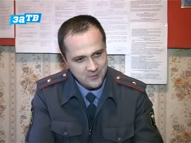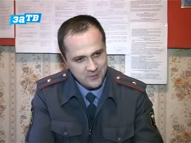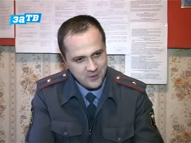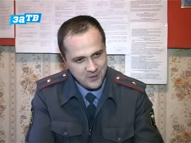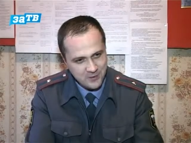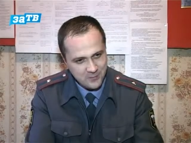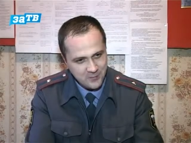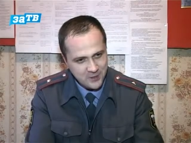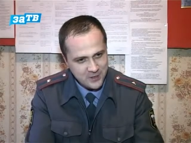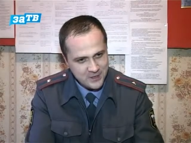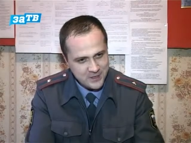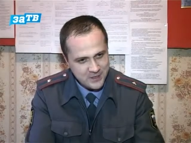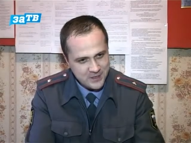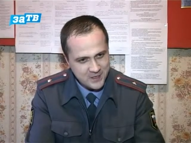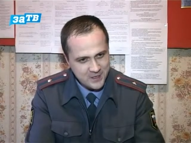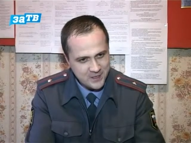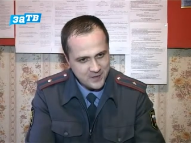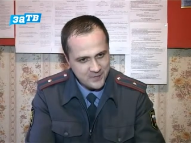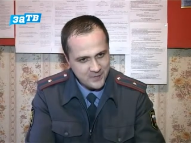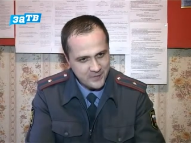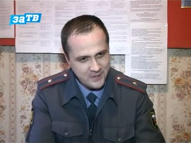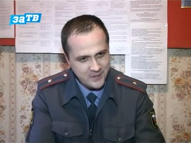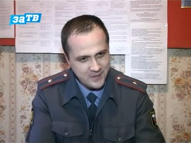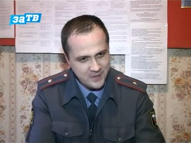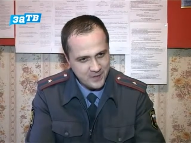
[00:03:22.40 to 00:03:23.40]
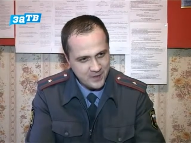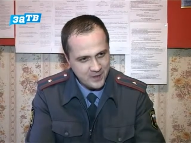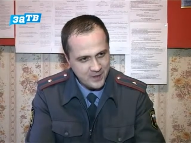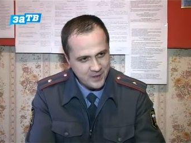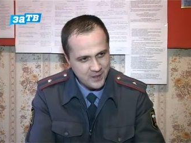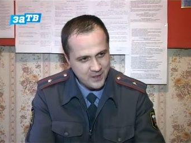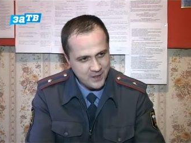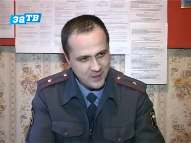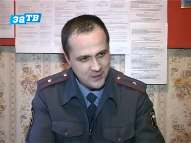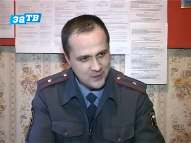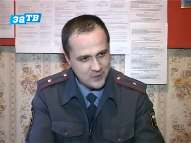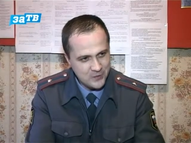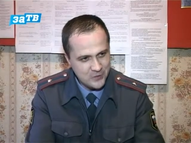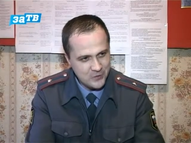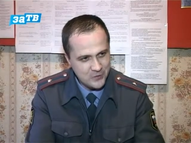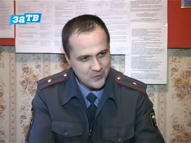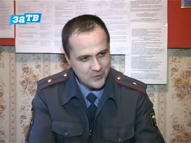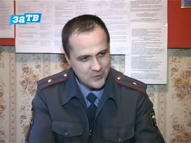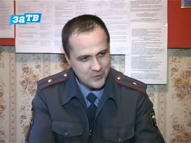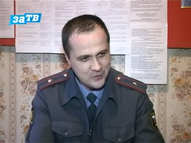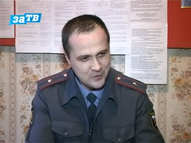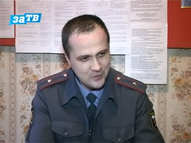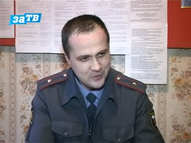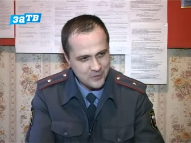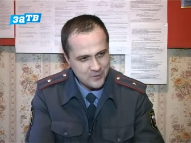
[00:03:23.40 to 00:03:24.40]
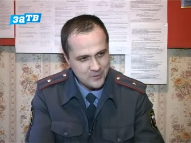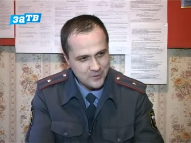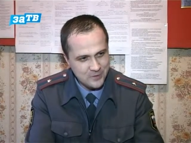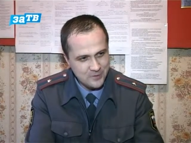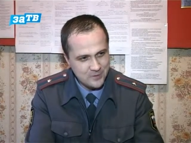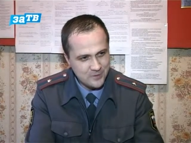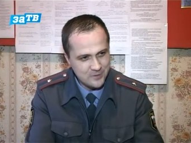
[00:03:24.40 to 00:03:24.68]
информация, что